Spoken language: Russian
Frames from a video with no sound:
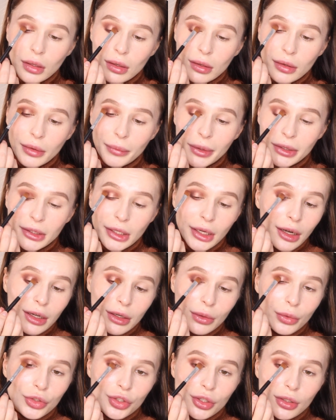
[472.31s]
А, это
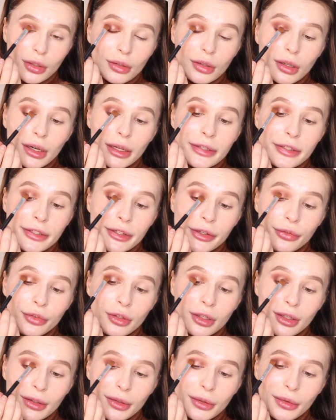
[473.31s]
реально очень
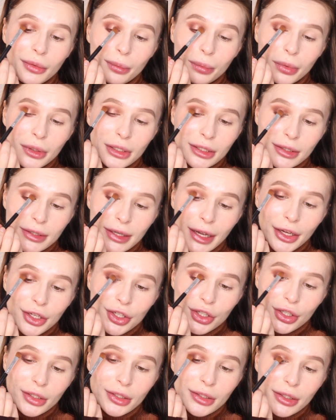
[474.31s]
красивый,
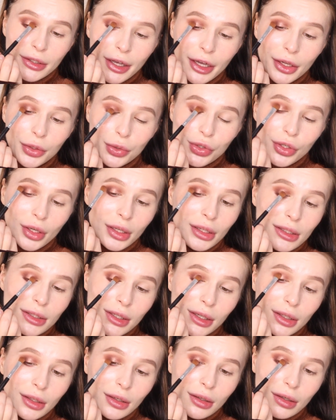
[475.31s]
блестящий, сияющий
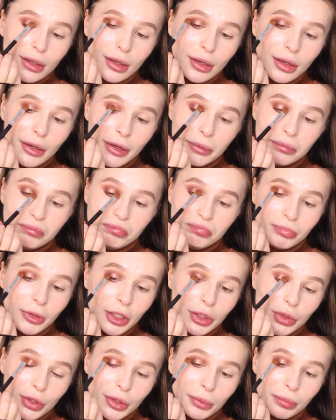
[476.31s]
оттенок, а,
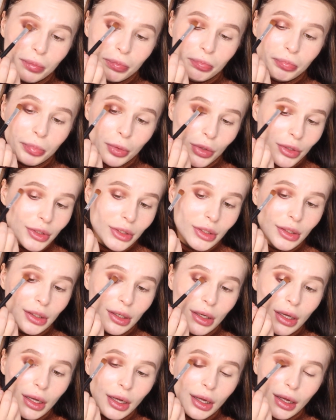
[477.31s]
который просто
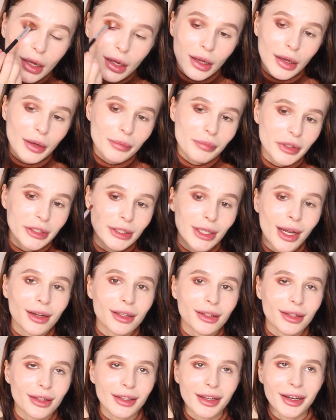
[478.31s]

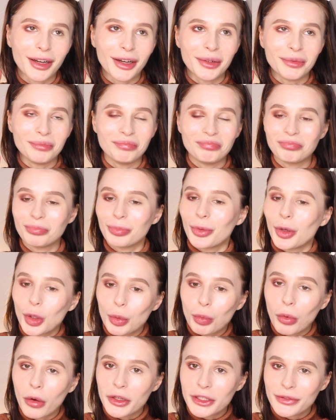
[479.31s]
идеален для
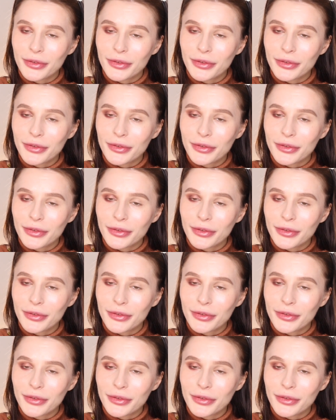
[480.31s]
любого